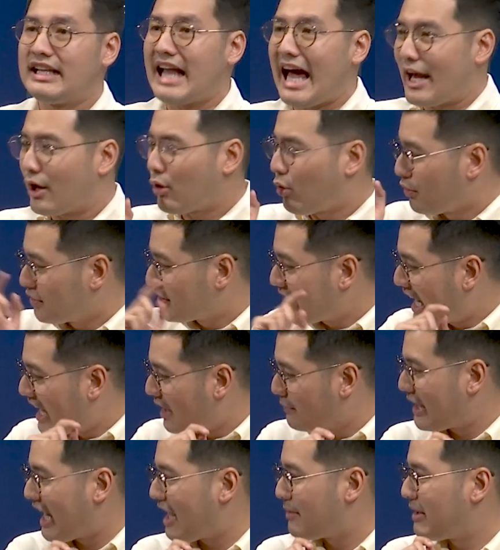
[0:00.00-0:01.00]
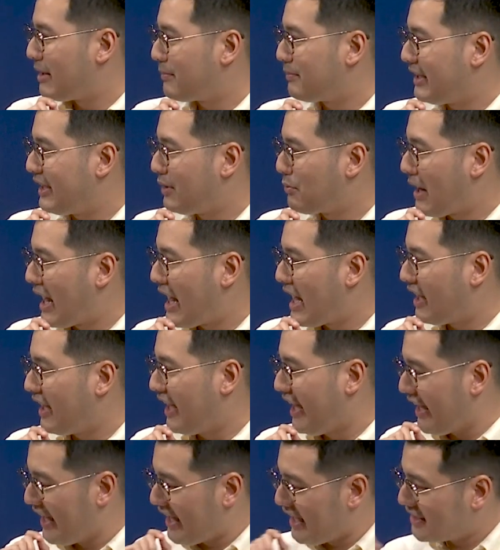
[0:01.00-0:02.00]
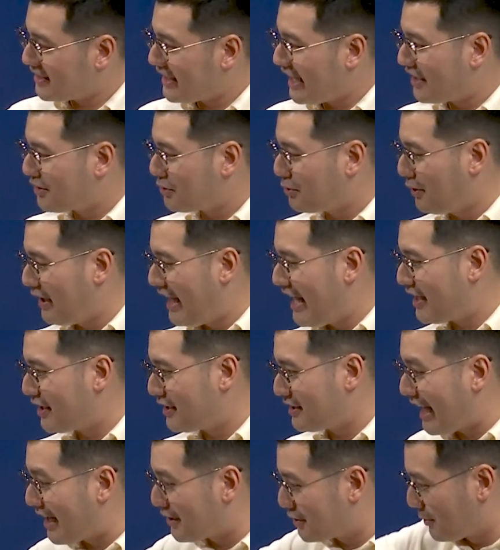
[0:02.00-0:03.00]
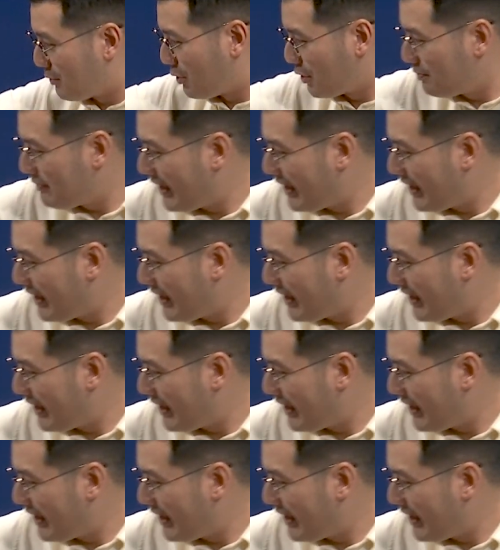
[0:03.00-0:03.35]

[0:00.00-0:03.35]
หลายคนตั้งคำถามแบบนี้ว่าเอ๊ะถ้าตัวเลขถ้าสมมติ